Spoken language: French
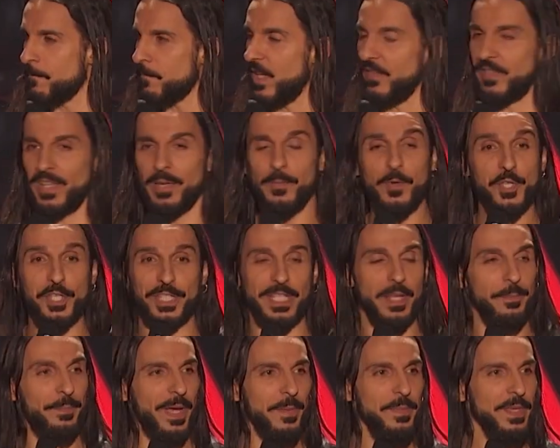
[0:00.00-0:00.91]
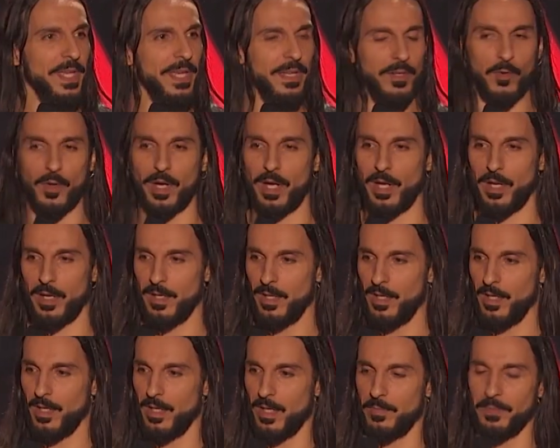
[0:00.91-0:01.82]
Et vraiment, j'étais pas bien, quoi.
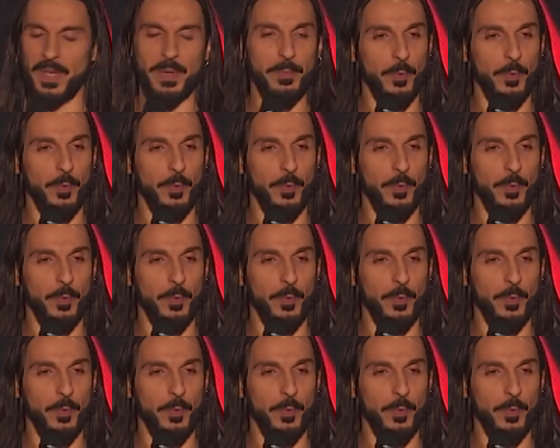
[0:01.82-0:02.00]
Mais